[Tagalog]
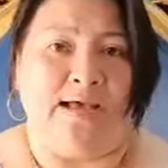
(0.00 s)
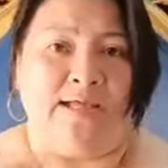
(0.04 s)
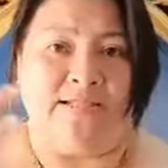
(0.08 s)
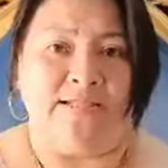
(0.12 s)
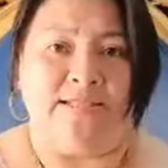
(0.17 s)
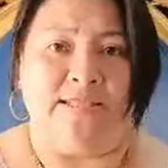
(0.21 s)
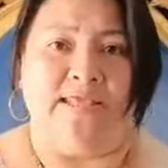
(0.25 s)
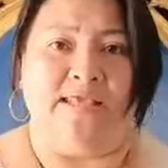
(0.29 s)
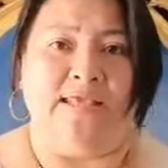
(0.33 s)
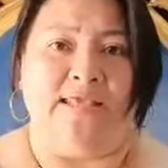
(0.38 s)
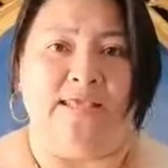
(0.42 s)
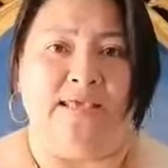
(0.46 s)

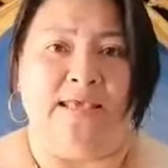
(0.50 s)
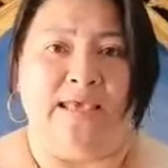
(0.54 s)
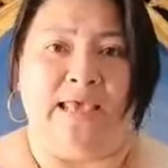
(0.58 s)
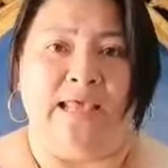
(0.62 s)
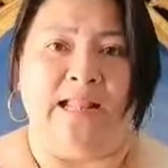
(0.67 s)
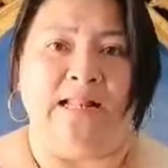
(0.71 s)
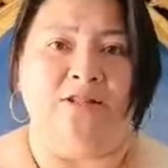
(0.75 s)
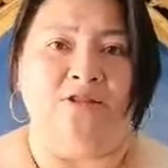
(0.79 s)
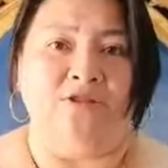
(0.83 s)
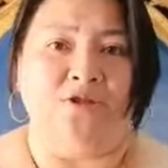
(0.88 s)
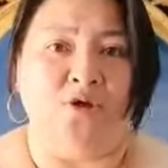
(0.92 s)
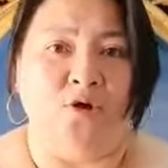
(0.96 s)
ating
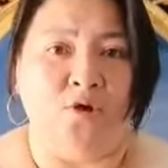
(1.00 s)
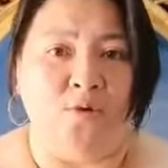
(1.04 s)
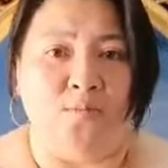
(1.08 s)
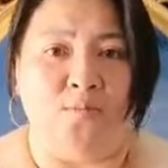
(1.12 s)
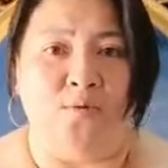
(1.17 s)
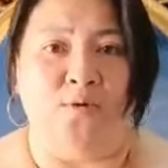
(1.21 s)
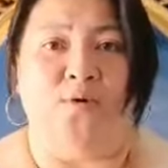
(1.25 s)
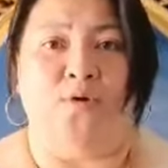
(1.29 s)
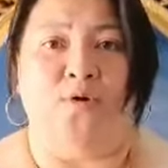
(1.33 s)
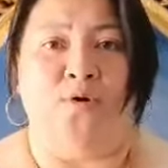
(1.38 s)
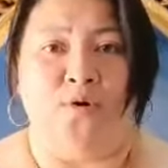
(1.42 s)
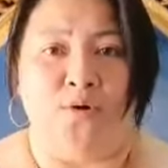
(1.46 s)

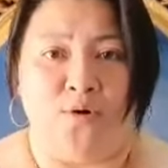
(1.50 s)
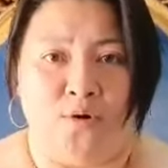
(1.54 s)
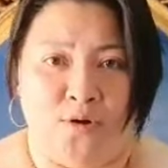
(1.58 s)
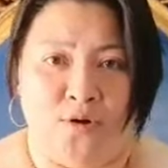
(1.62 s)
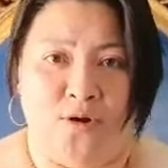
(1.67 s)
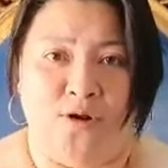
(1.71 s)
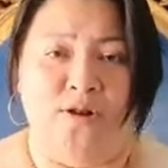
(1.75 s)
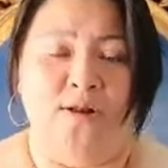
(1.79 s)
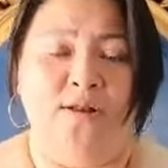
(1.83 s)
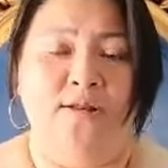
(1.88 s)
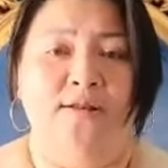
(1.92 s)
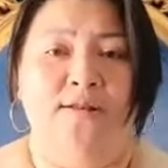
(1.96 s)
Eldomo
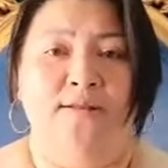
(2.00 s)
Hall